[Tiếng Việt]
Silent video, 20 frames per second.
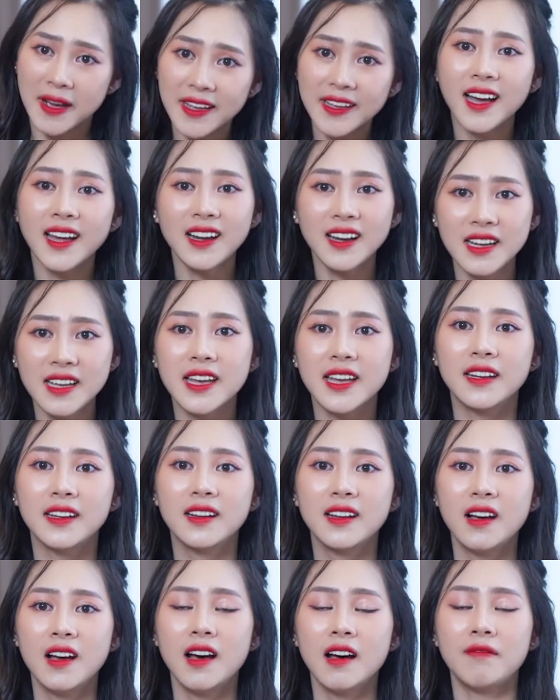mấy cân
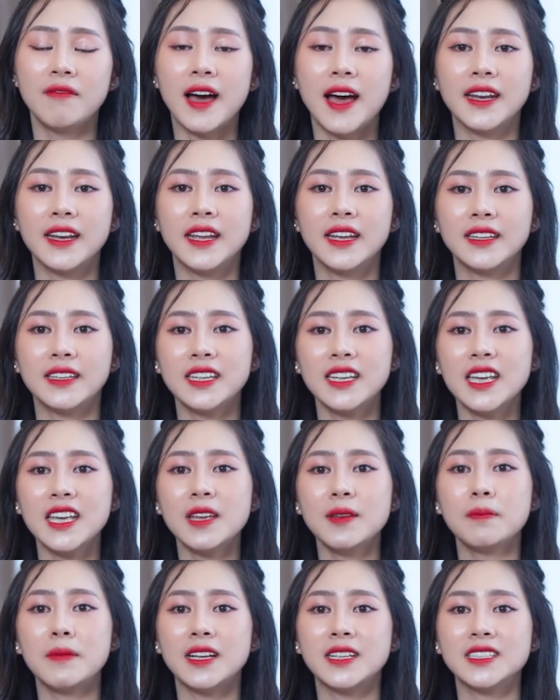liền. Và đến
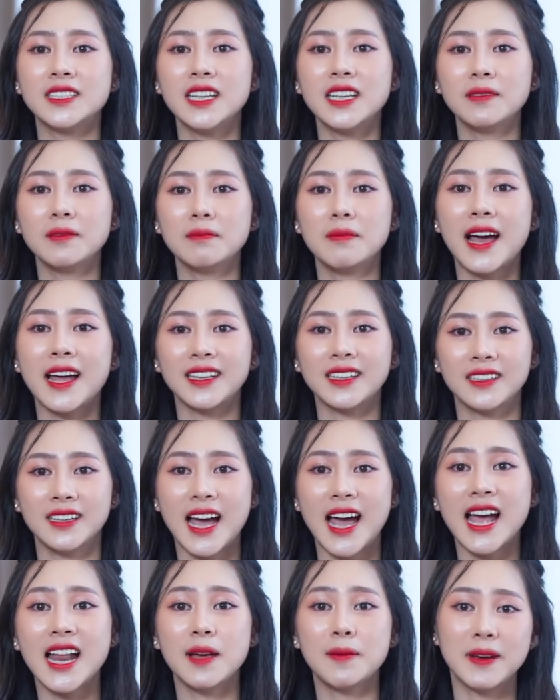khi mà sinh bạn
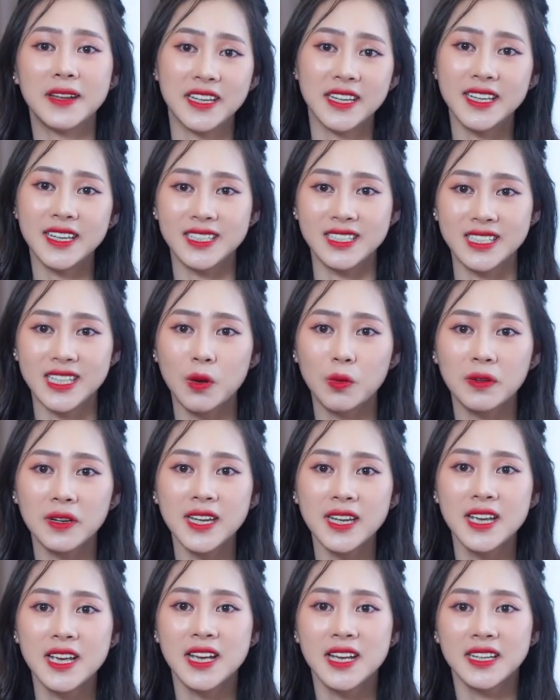thứ hai là bạn Ỉn
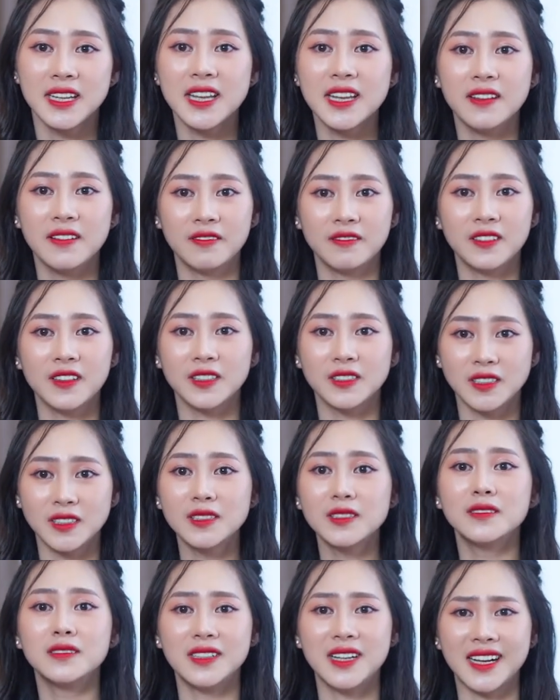xong ấy, thì thực
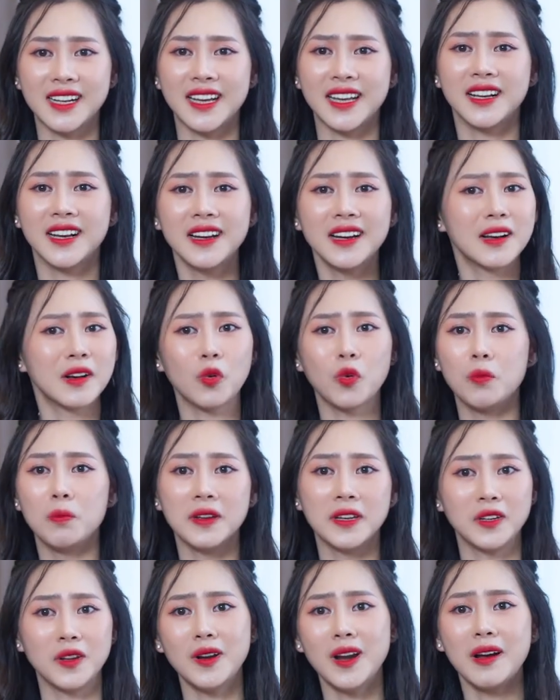sự là cái cân nặng
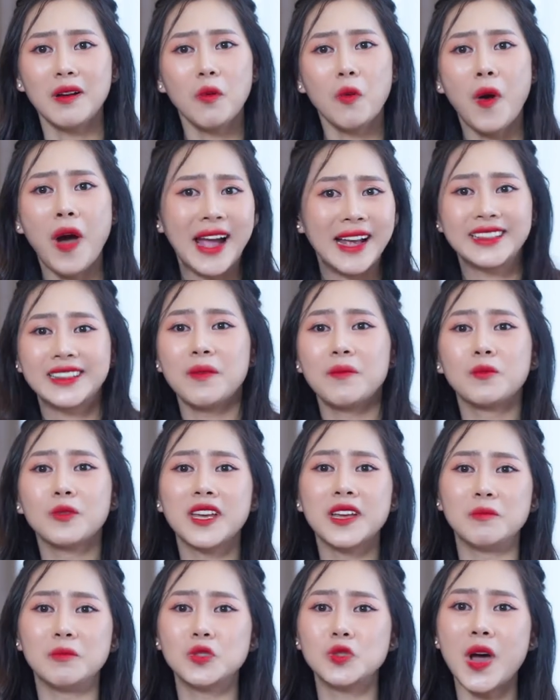của mình đã là ngoài
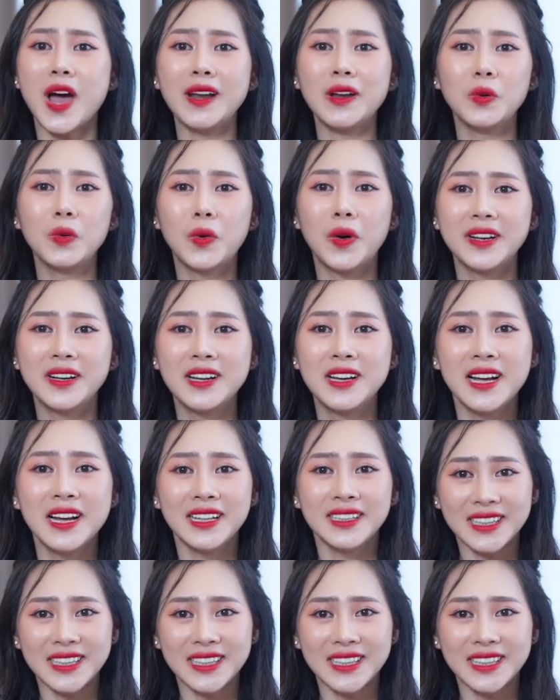tầm kiểm soát luôn,